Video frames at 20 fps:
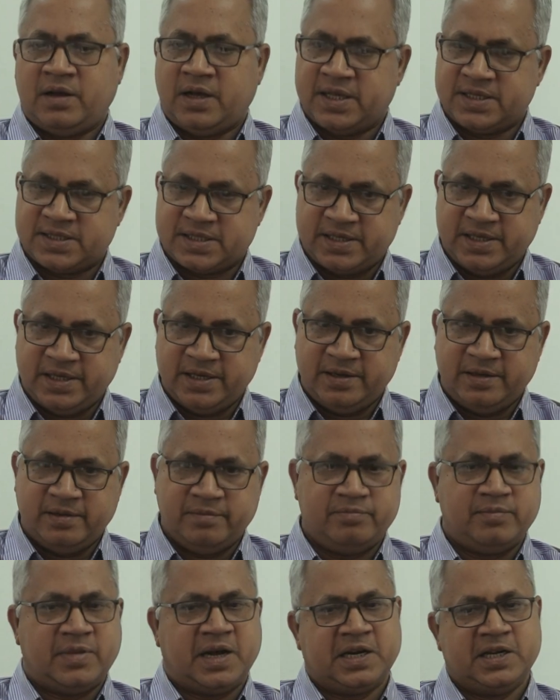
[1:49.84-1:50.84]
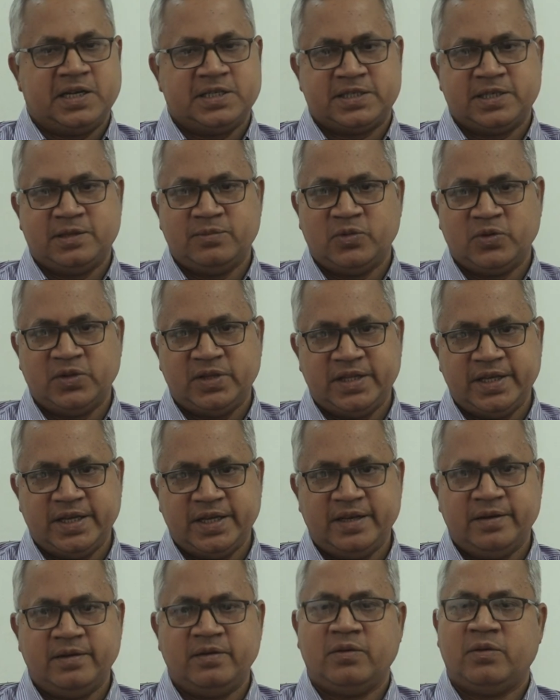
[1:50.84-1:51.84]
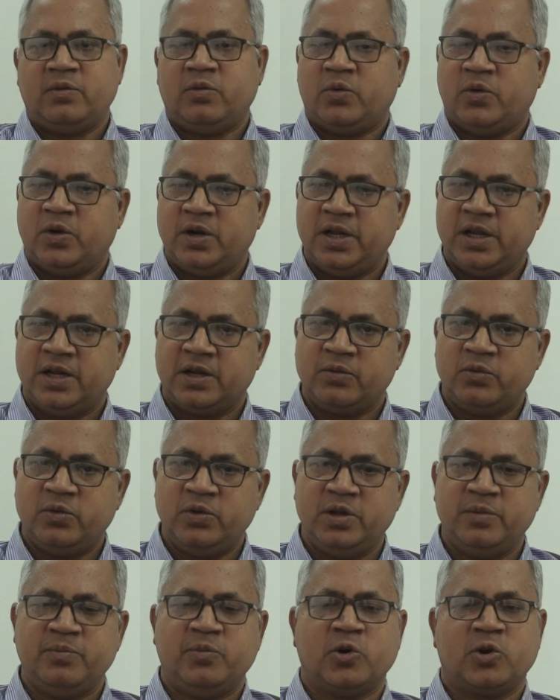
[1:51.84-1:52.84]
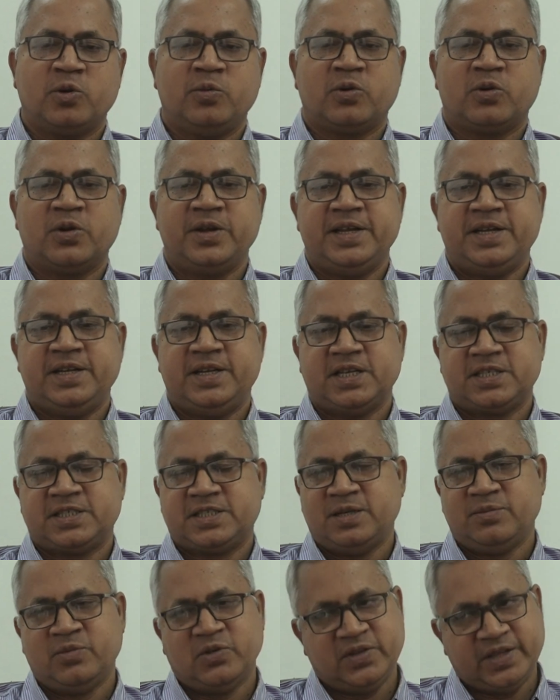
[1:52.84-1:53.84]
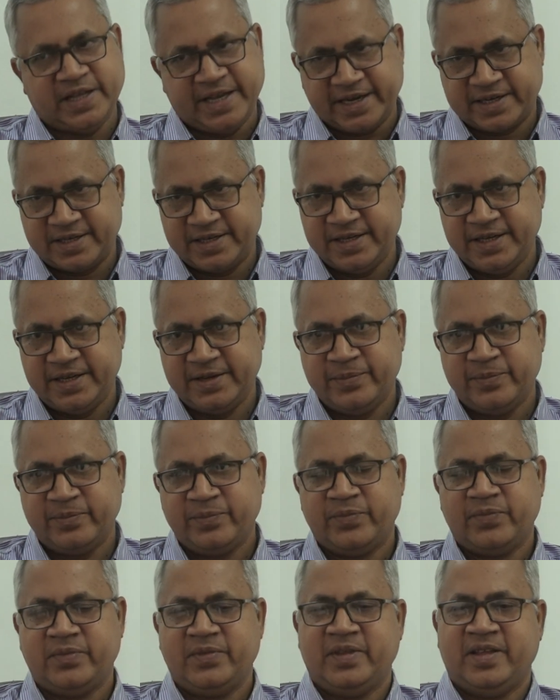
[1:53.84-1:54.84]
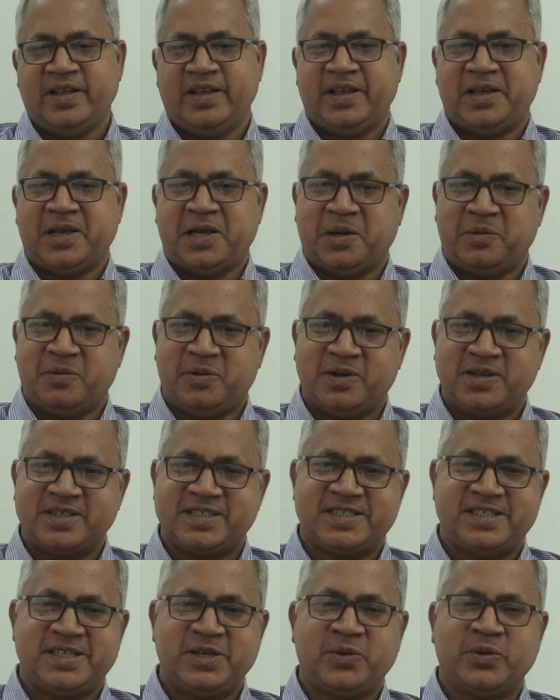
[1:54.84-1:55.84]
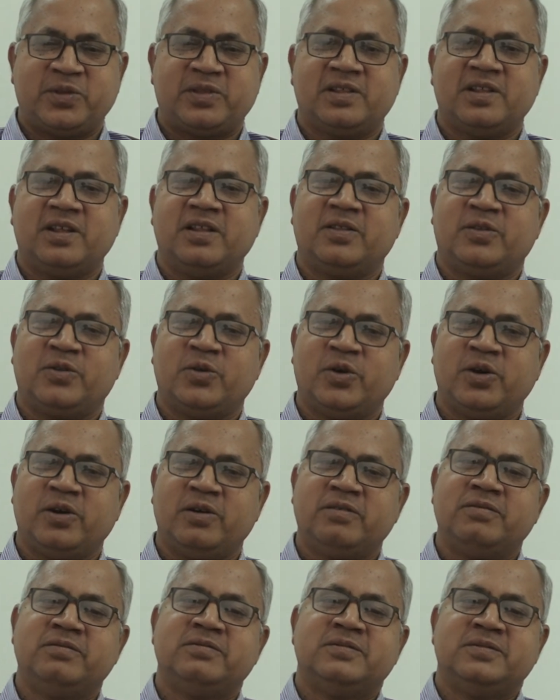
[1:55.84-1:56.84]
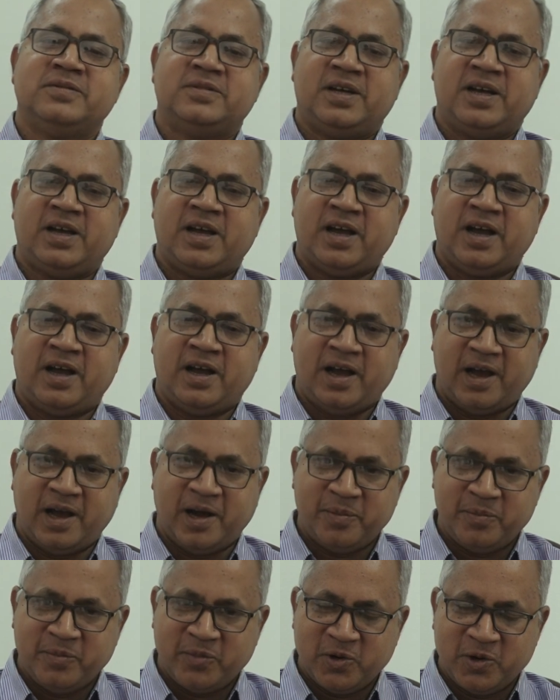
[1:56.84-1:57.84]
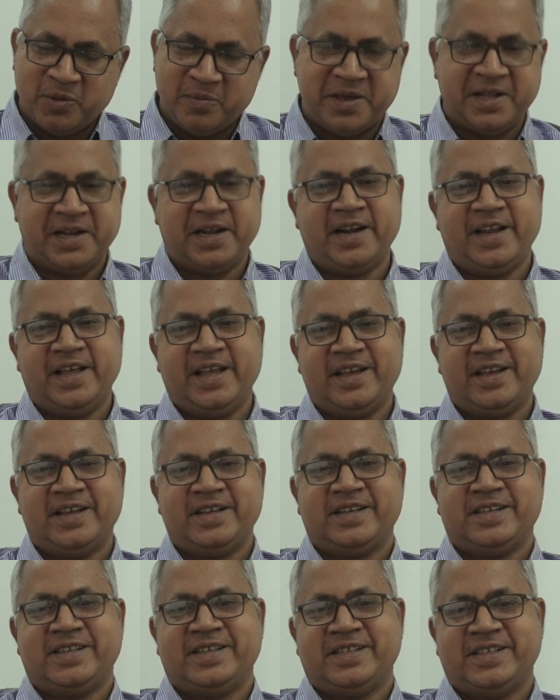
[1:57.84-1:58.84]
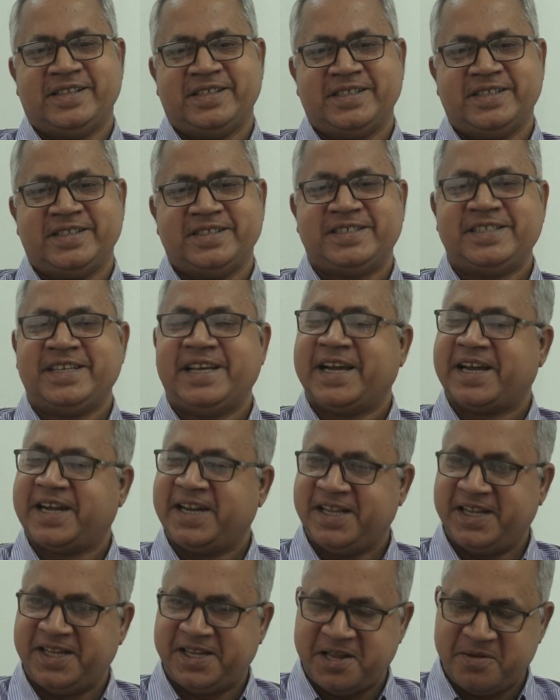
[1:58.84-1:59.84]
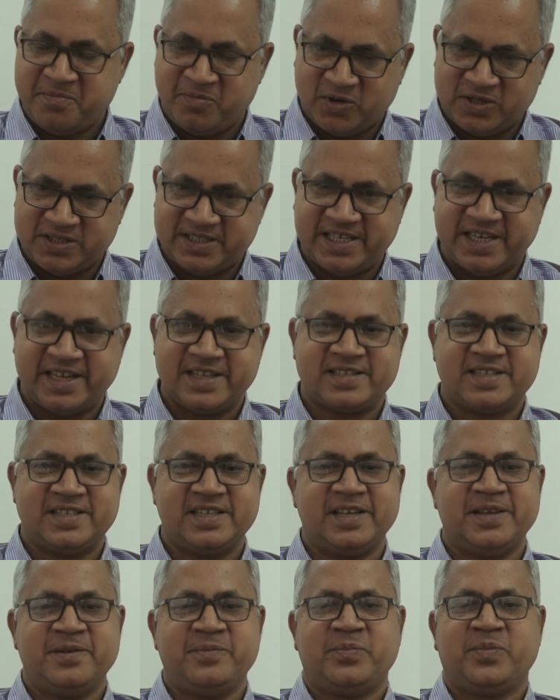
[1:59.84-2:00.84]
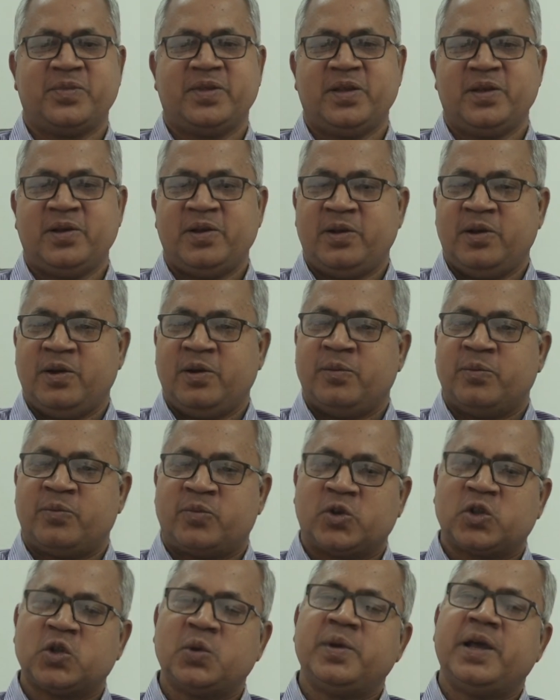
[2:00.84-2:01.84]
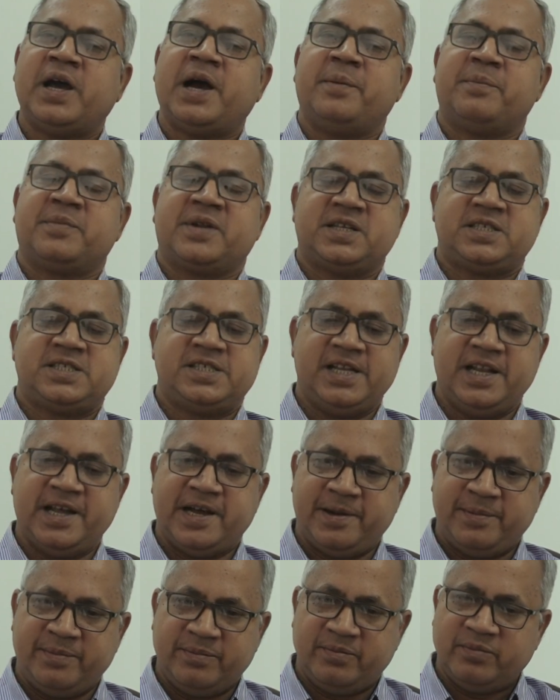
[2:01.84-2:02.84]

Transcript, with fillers: আজকে বাংলাদেশের মধ্যে অনেকগুলি বড় বড় ইন্ডাস্ট্রির মধ্যে একটি এবং সে অত্যন্ত হাম্বল ম্যানারে সে এখানে এই পর্যায়ে আসছে প্রথমে আমরা ছিলাম